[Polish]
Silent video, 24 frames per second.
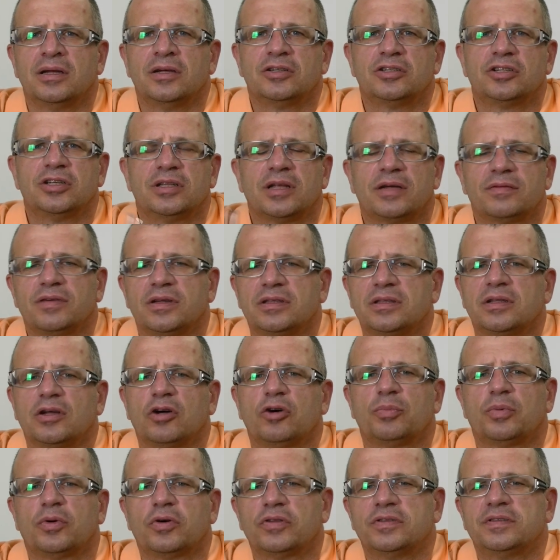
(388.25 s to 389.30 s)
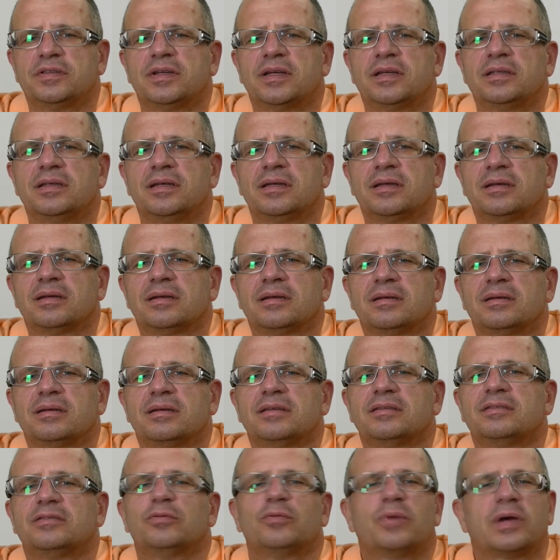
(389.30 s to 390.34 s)
czy nawet na obchodzenie
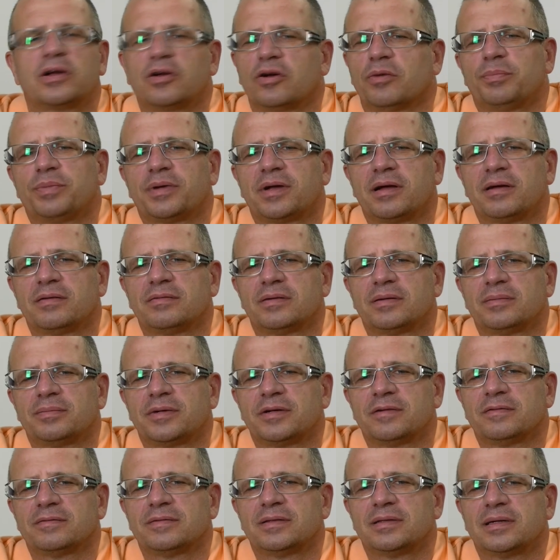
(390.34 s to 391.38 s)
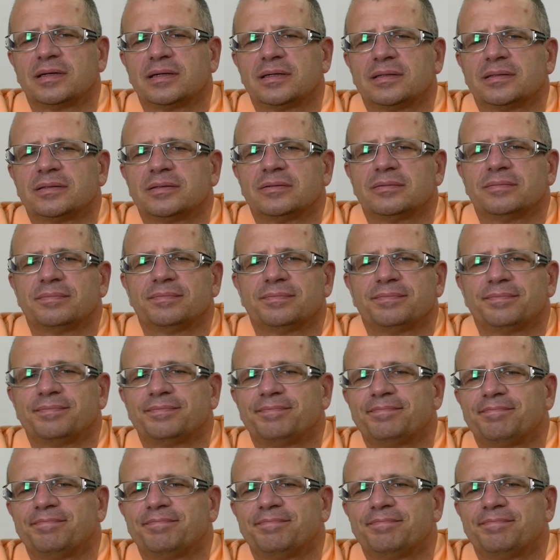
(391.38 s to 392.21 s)
złego prawa, prawda? No,